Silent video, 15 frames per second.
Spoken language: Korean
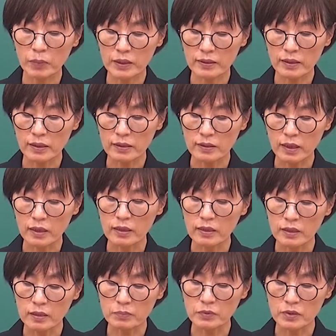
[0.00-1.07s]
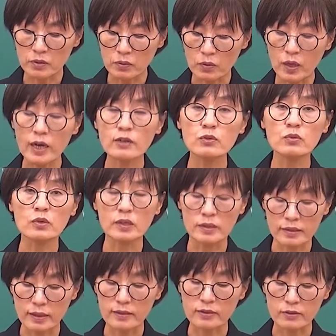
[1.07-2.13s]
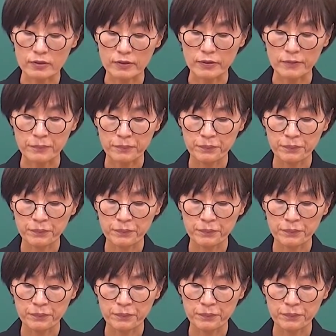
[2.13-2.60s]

판단에 따라 응급 진료를 할 수 있다는 거죠.